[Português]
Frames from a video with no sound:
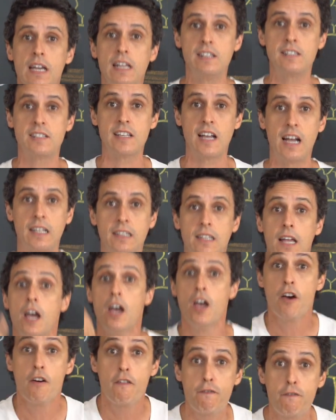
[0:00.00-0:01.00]
é
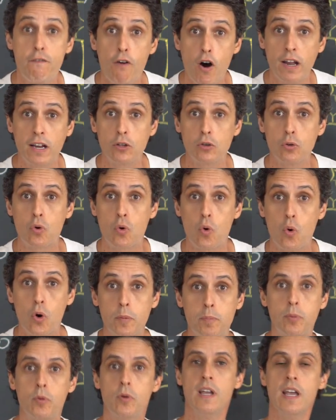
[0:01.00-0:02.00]
realizada fora do
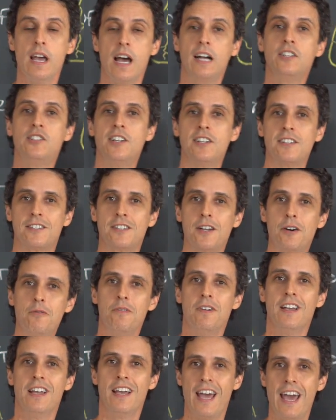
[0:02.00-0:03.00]
corpo, a
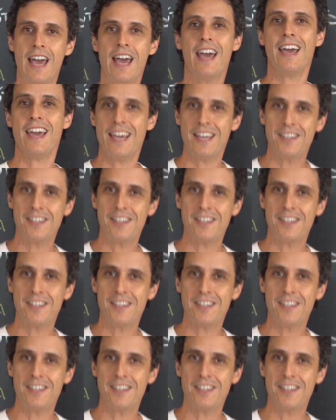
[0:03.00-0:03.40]
digestão é